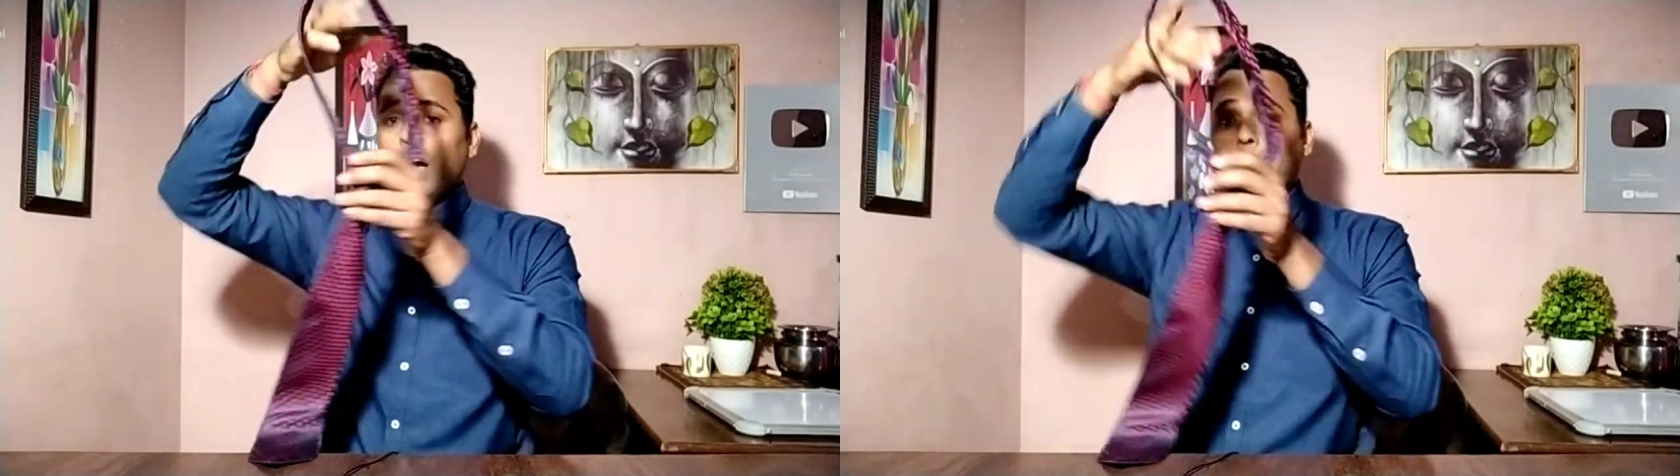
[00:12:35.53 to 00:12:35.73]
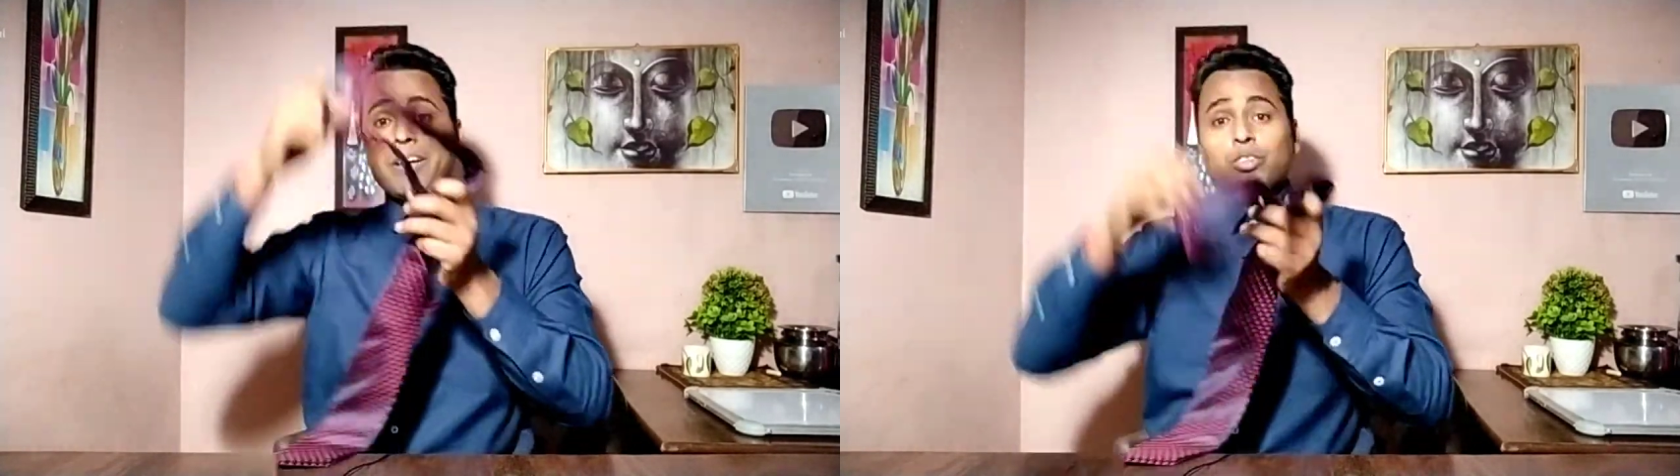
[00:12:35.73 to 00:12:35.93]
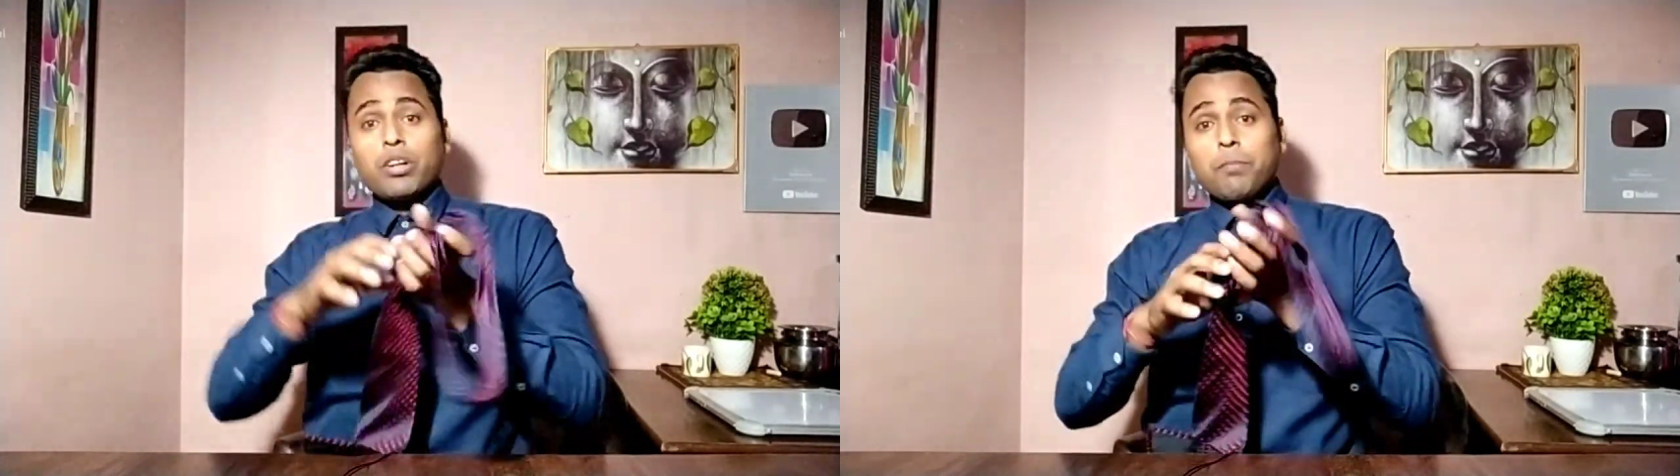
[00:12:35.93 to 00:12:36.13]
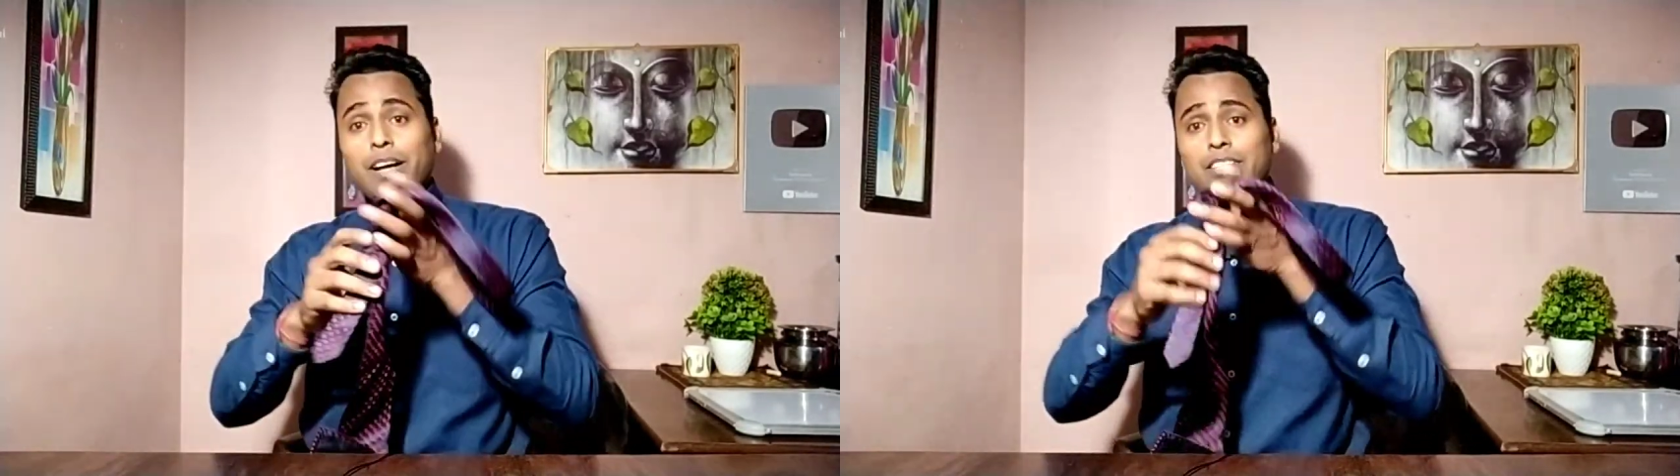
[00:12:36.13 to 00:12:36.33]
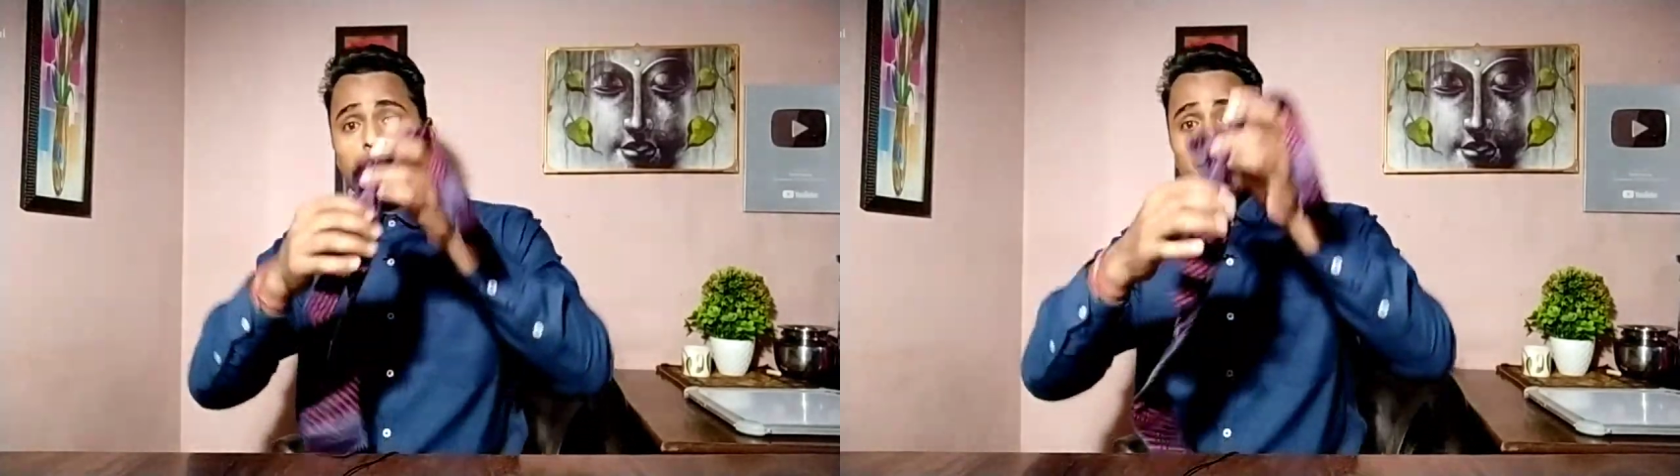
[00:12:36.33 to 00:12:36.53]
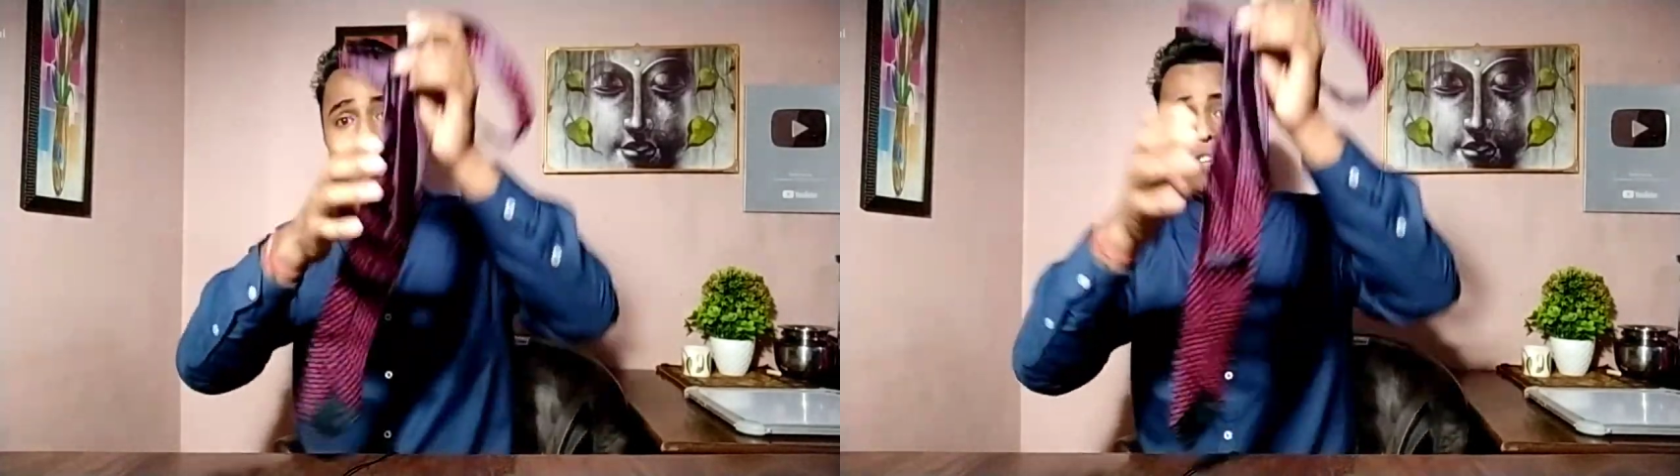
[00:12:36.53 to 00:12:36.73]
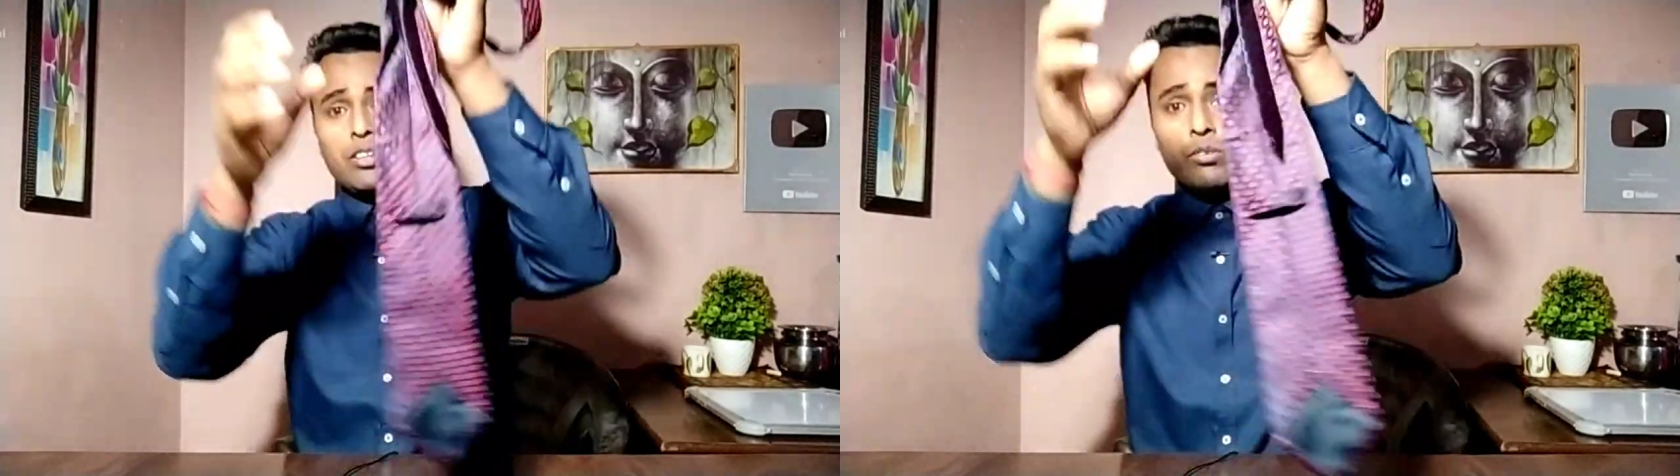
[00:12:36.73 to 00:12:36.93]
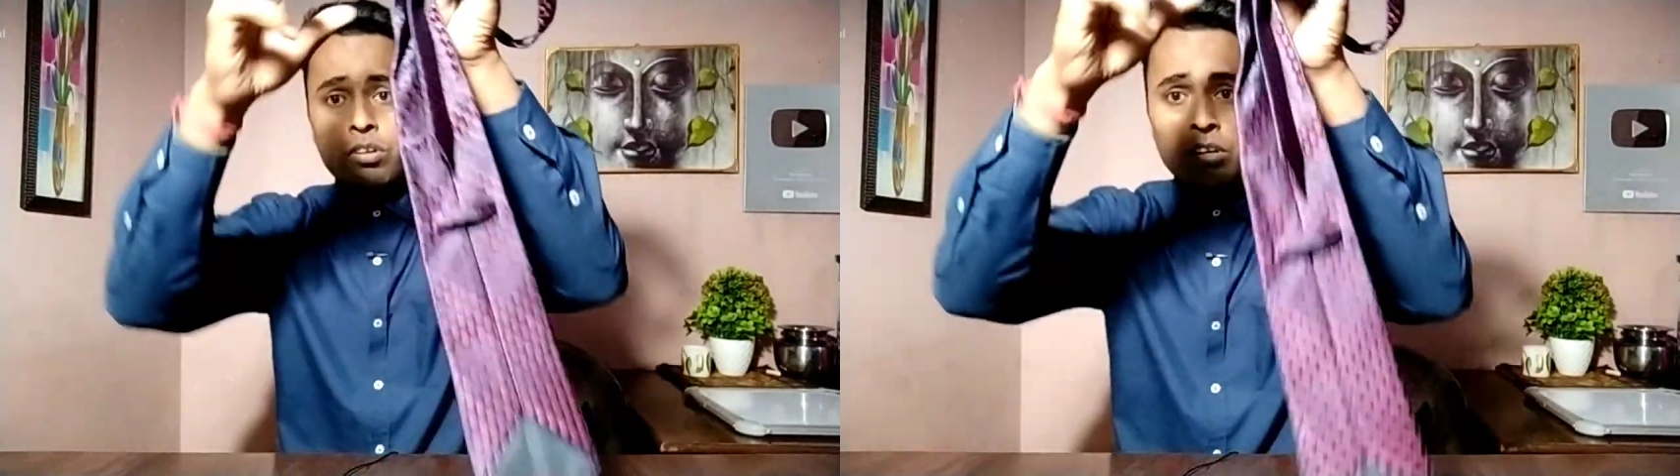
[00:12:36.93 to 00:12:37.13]
अब मैं थोड़ा पास से दिखा
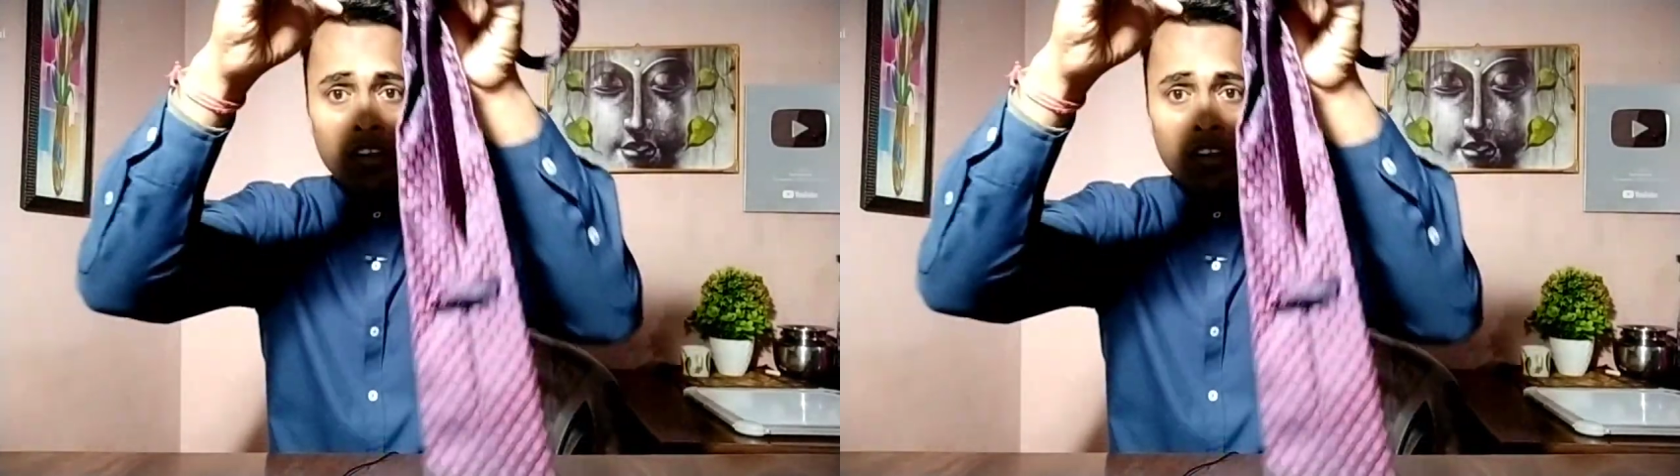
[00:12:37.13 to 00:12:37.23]
देता हूं